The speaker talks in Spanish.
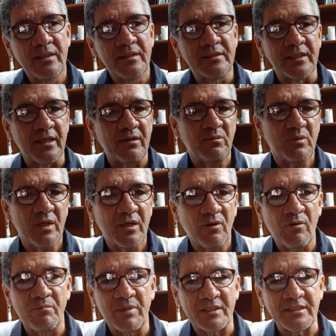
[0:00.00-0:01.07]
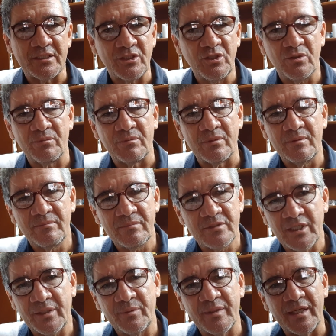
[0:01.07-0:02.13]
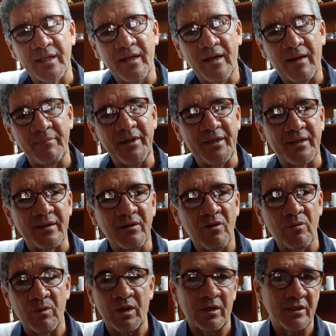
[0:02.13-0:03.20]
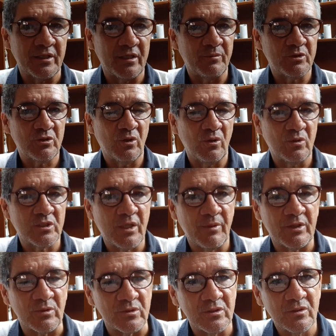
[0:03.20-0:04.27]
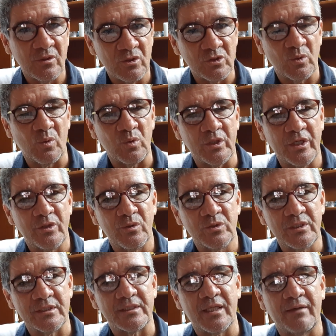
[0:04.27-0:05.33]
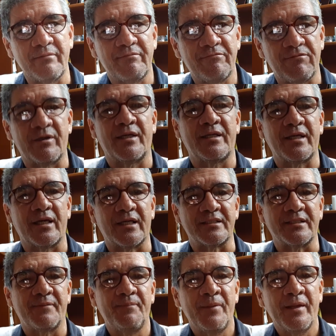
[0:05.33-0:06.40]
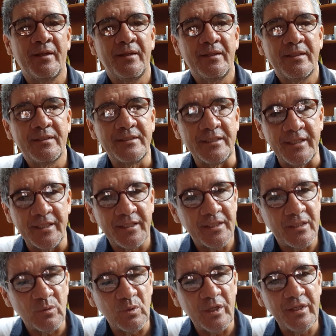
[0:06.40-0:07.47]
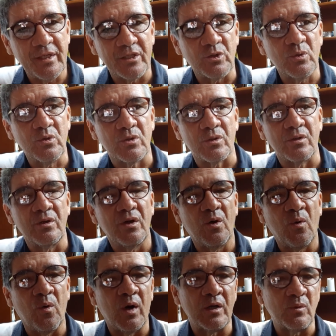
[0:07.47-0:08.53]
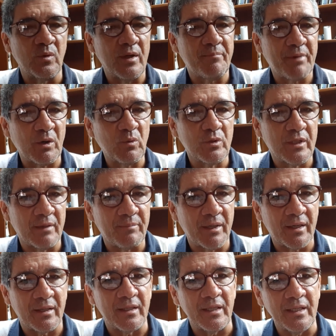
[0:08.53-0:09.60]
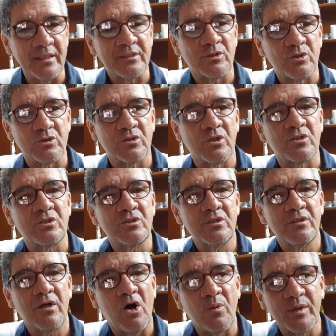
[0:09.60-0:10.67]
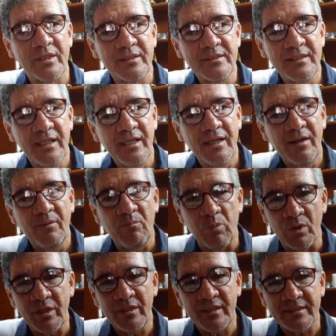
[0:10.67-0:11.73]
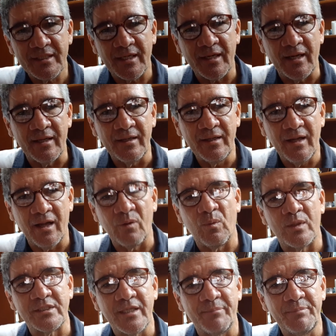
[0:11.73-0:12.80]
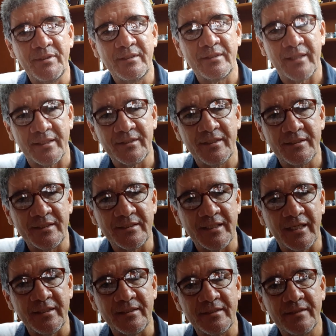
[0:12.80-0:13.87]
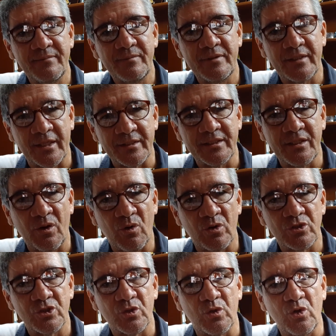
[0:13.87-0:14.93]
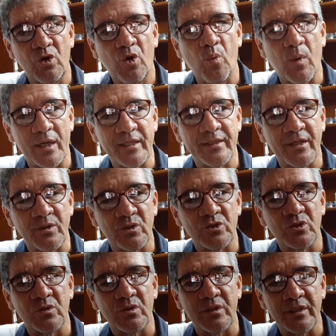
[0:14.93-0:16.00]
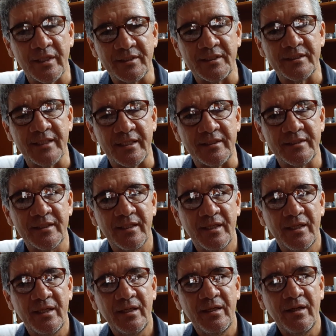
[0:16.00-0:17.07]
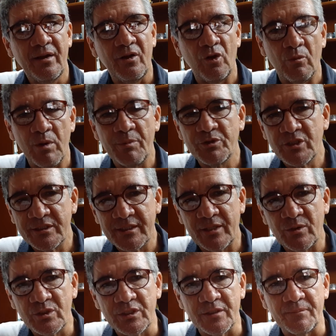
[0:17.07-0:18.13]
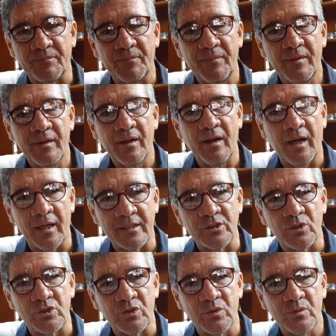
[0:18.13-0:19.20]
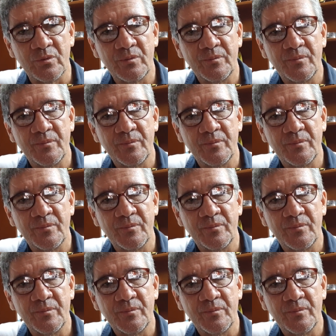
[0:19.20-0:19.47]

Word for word: Será una conversación chévere, amena, como la que tenemos todos los sábados con los cucuteños que están fuera de casa. Si tienen alguna inquietud o alguna pregunta para estos dos jóvenes, pueden hacerla al WhatsApp 316-358-4816. Nos vemos esta noche a las 8.